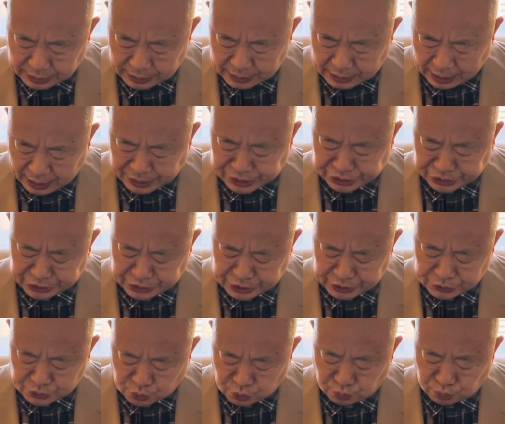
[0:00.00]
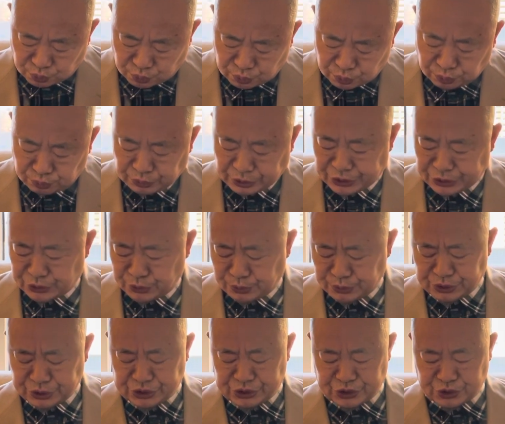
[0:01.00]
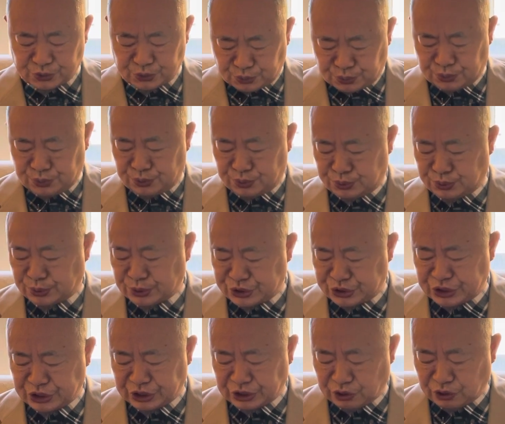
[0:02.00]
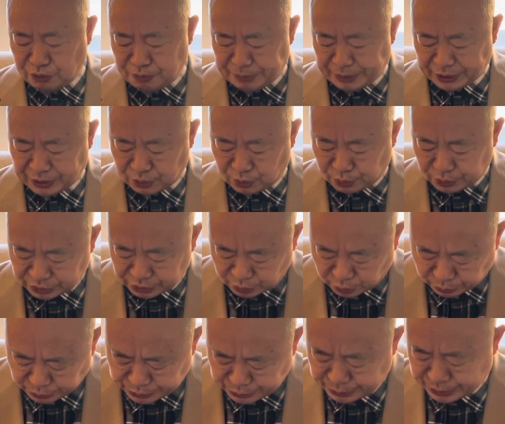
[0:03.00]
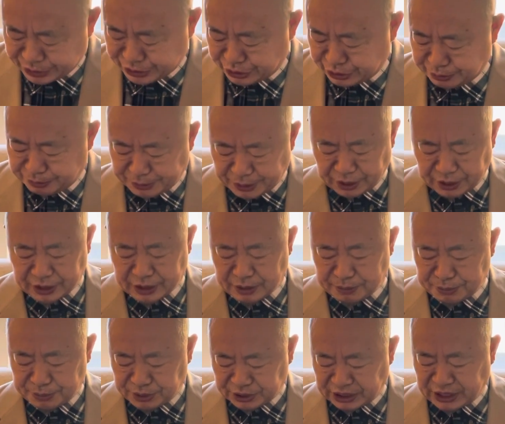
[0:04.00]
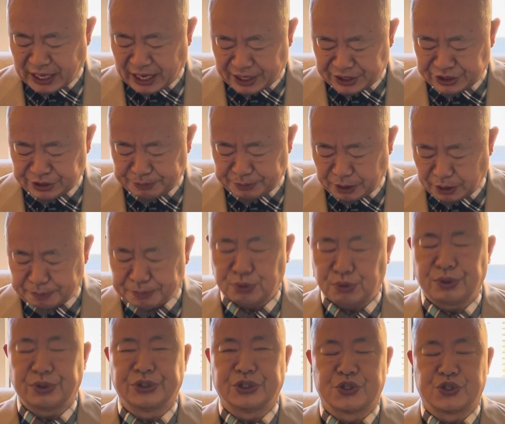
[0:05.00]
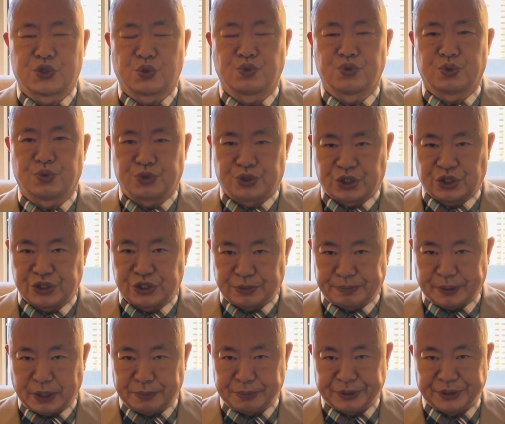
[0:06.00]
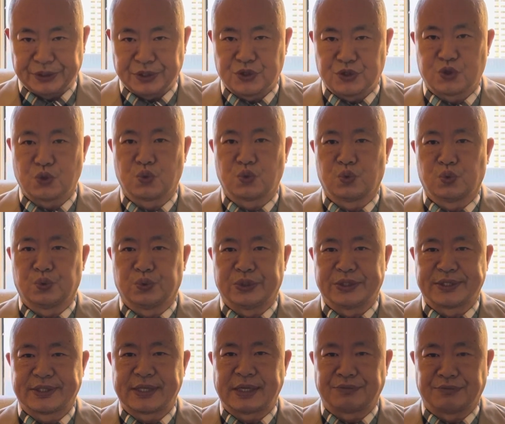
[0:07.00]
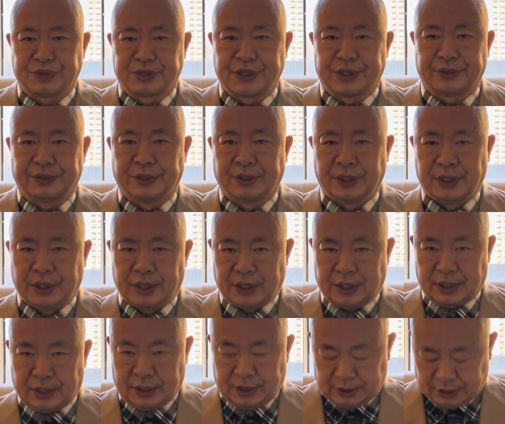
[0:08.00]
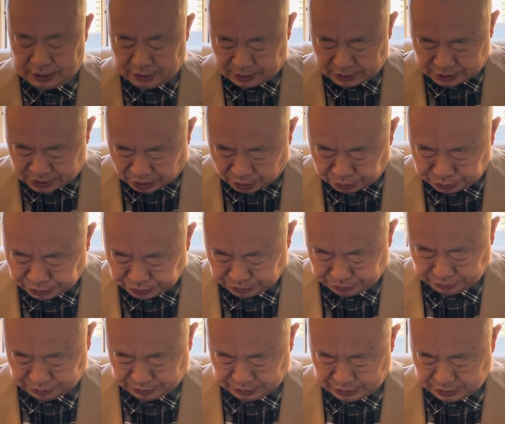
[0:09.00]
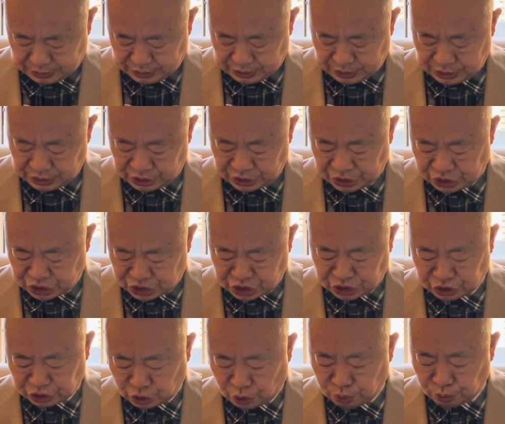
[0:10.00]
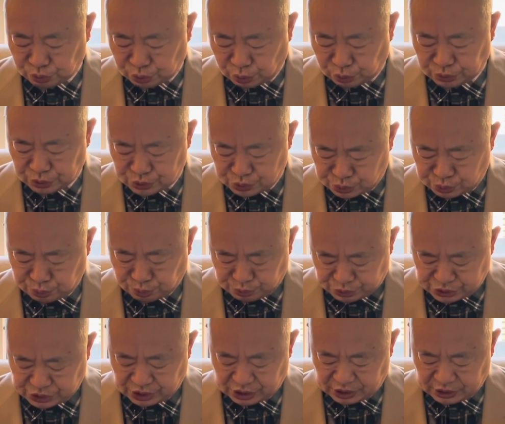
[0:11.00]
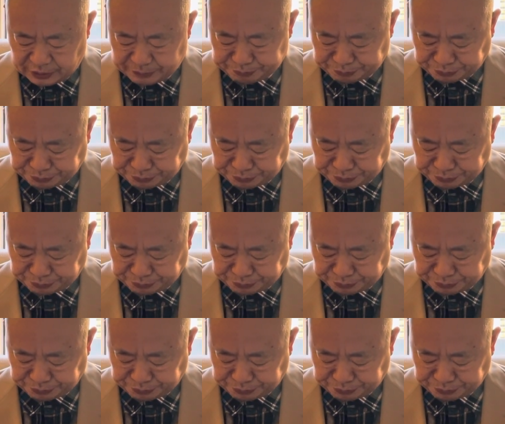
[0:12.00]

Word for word: 而且呢，中共呢又一直拒绝进口美国的辉瑞疫苗和莫德纳疫苗。不过呢，种种消息表明呢，中共的上层，呃，早已已经偷偷的注射了